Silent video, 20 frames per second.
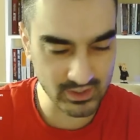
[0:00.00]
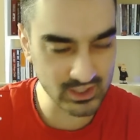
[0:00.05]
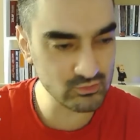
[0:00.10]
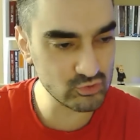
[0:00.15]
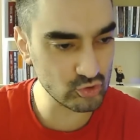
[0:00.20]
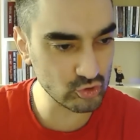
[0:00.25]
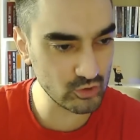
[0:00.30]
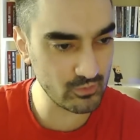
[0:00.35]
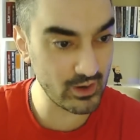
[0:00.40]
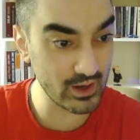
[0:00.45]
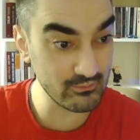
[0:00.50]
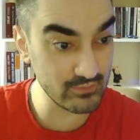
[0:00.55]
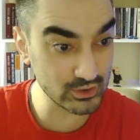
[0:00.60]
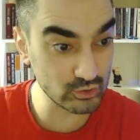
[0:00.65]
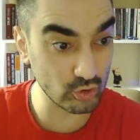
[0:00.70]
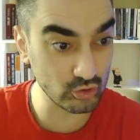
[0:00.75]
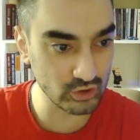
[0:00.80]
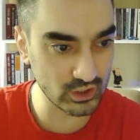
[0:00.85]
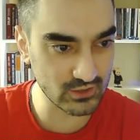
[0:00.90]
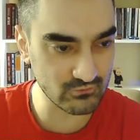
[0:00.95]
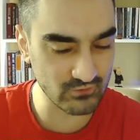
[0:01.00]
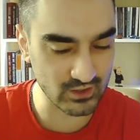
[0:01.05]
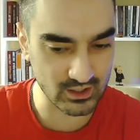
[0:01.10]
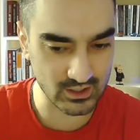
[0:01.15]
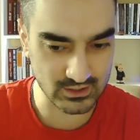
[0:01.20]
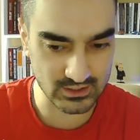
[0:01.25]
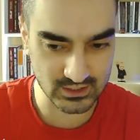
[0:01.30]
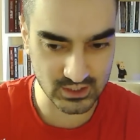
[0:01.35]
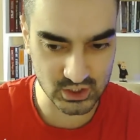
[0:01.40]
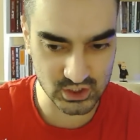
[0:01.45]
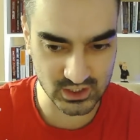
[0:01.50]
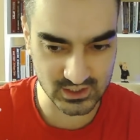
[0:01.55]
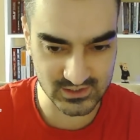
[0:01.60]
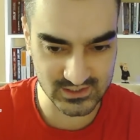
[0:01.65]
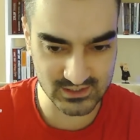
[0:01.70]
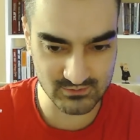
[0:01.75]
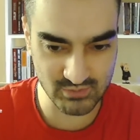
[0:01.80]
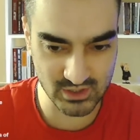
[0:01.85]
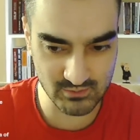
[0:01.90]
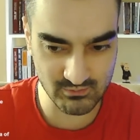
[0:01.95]
Benim çünkü pembe donlarım var arkadaşlar
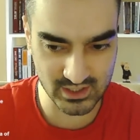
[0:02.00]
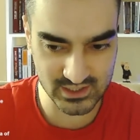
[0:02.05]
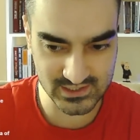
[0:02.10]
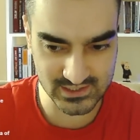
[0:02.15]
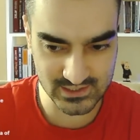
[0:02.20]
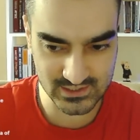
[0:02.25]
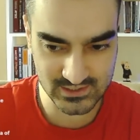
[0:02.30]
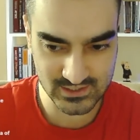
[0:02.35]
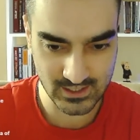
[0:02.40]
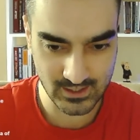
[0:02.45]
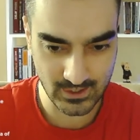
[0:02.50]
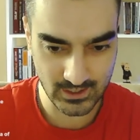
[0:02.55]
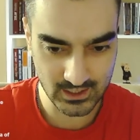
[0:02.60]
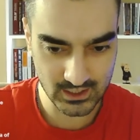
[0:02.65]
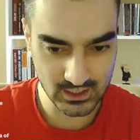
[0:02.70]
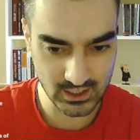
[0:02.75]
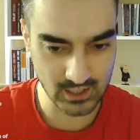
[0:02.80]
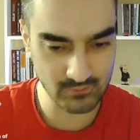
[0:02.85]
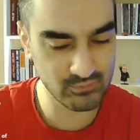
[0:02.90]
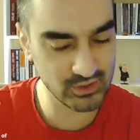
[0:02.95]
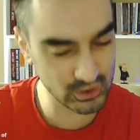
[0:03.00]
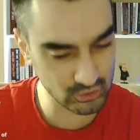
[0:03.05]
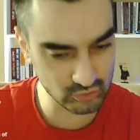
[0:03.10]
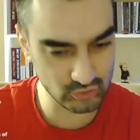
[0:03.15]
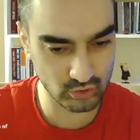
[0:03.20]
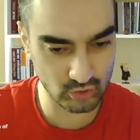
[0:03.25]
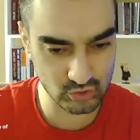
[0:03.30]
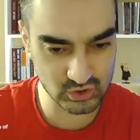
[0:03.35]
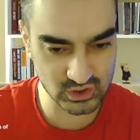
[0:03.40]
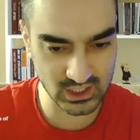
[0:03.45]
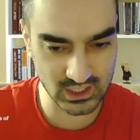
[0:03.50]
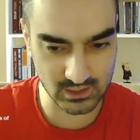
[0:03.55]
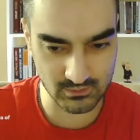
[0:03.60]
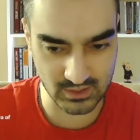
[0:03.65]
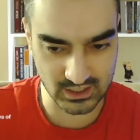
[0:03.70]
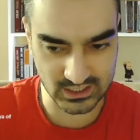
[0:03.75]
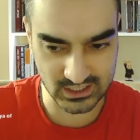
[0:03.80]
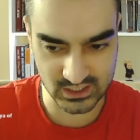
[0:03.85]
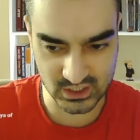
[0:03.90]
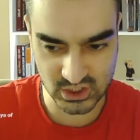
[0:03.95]
siz bilmezsiniz. Bir günde
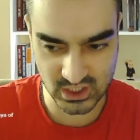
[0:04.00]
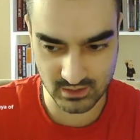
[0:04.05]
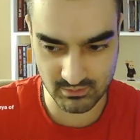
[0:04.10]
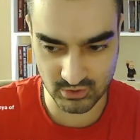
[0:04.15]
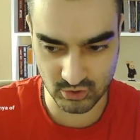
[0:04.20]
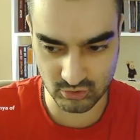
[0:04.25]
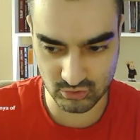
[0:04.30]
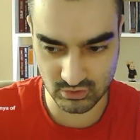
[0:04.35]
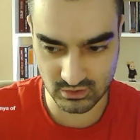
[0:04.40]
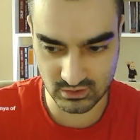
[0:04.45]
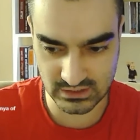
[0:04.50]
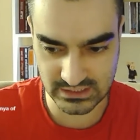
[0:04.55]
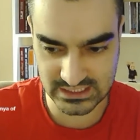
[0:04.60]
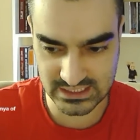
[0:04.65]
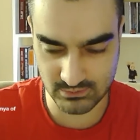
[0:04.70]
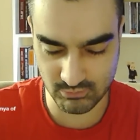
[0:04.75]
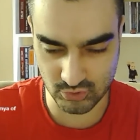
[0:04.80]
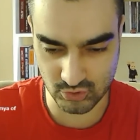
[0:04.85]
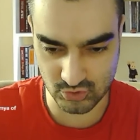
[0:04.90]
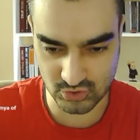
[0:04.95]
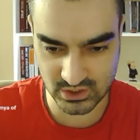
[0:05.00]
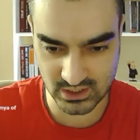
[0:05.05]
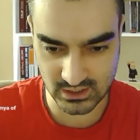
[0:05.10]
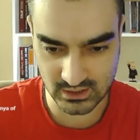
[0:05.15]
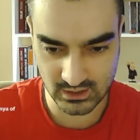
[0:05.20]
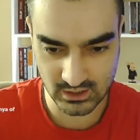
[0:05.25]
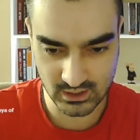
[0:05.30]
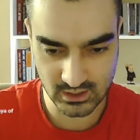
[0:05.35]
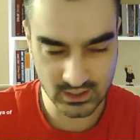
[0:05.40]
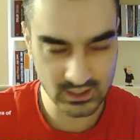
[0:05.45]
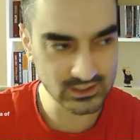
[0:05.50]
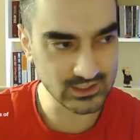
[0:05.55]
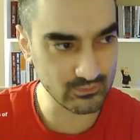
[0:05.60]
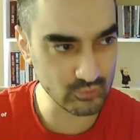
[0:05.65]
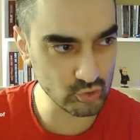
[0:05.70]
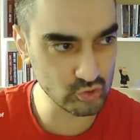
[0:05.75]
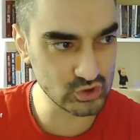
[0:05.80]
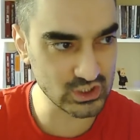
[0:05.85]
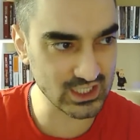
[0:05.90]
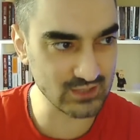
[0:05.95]
gösteririm arkadaşlar bir gün nasip olursa.
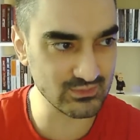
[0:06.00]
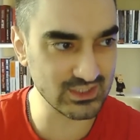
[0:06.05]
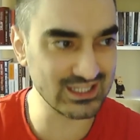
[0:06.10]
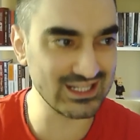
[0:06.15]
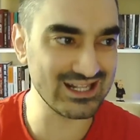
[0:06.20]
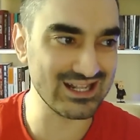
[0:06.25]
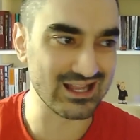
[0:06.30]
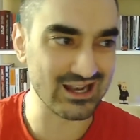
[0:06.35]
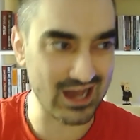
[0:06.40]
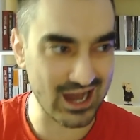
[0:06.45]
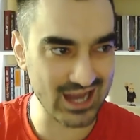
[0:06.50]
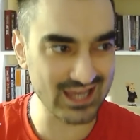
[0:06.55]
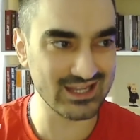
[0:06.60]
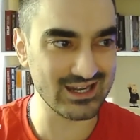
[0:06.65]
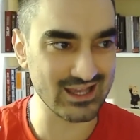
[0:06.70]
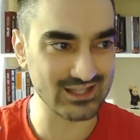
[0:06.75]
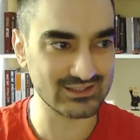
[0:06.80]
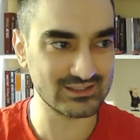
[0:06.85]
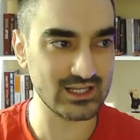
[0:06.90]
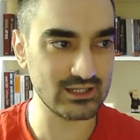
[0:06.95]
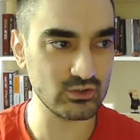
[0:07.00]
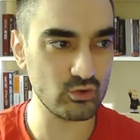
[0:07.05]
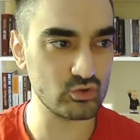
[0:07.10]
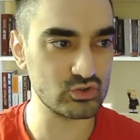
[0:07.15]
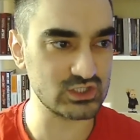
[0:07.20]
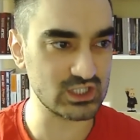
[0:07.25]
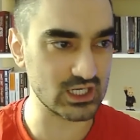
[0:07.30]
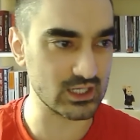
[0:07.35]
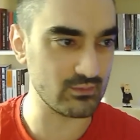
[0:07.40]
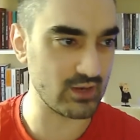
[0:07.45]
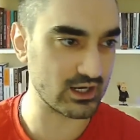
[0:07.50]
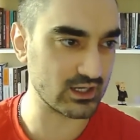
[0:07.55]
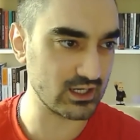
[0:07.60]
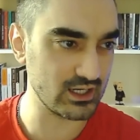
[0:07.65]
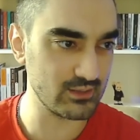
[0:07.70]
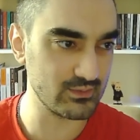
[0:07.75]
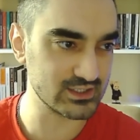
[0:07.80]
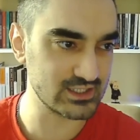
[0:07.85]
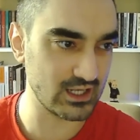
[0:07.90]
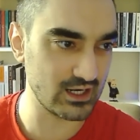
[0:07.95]
Tabi üzerimde değil yani ayrıyetten gösteririm.
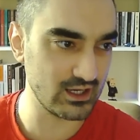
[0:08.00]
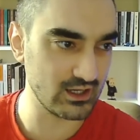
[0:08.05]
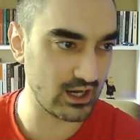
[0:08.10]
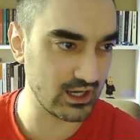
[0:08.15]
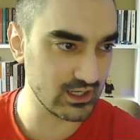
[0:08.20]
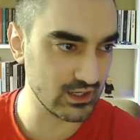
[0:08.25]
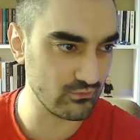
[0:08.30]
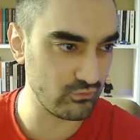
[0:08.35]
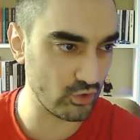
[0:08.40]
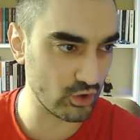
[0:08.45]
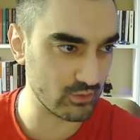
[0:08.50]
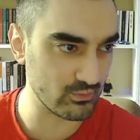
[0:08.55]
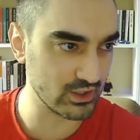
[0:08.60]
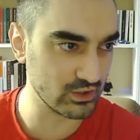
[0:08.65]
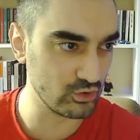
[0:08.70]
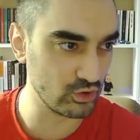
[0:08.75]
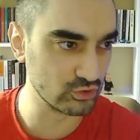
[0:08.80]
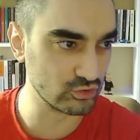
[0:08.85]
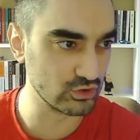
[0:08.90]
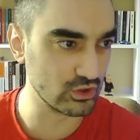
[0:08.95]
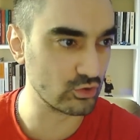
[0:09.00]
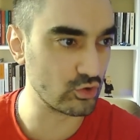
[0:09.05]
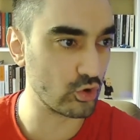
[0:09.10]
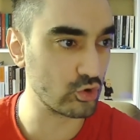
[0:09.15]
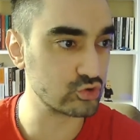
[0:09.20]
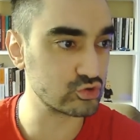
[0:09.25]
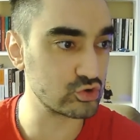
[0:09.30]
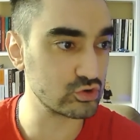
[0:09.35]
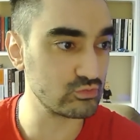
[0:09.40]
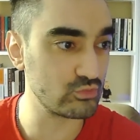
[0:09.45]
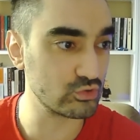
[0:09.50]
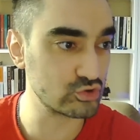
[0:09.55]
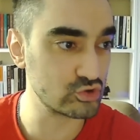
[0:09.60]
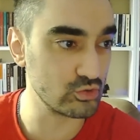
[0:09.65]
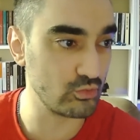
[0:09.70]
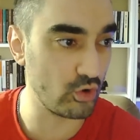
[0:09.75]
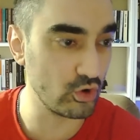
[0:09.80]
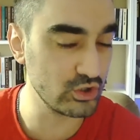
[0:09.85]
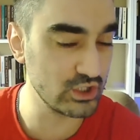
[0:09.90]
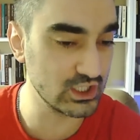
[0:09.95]
Arkaya mesela hani formanın olduğu kokusuz
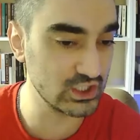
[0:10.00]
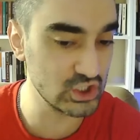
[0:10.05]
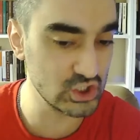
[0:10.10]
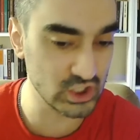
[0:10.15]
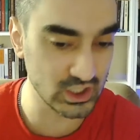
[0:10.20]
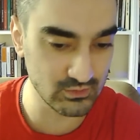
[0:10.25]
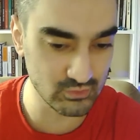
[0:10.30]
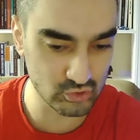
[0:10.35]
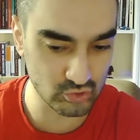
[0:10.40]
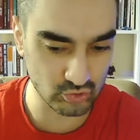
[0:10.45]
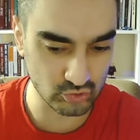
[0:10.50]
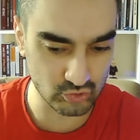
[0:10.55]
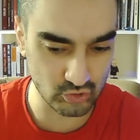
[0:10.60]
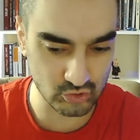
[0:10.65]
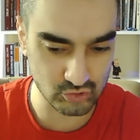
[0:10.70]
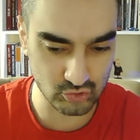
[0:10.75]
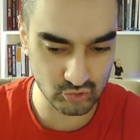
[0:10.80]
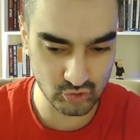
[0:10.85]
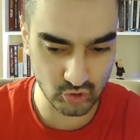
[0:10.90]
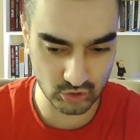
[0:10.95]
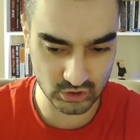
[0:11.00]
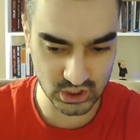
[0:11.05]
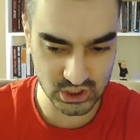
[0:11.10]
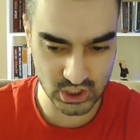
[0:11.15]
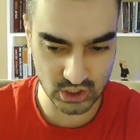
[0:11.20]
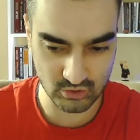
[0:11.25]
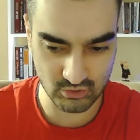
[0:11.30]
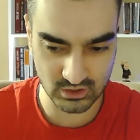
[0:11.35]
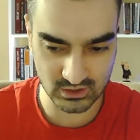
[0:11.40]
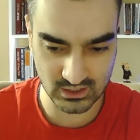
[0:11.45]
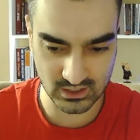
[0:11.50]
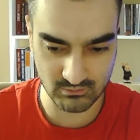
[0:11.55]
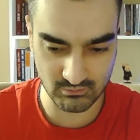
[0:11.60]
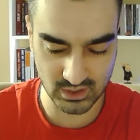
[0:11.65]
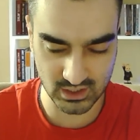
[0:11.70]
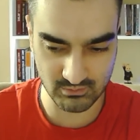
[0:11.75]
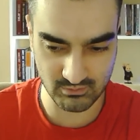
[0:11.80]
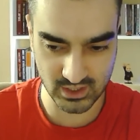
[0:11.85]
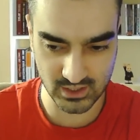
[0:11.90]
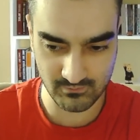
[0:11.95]
mutlucum 17. ayımız kutlu olsun. Çok teşekkür ederim
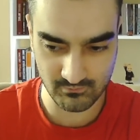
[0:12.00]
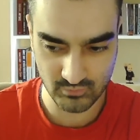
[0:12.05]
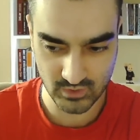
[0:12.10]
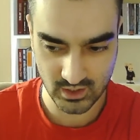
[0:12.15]
balım benim.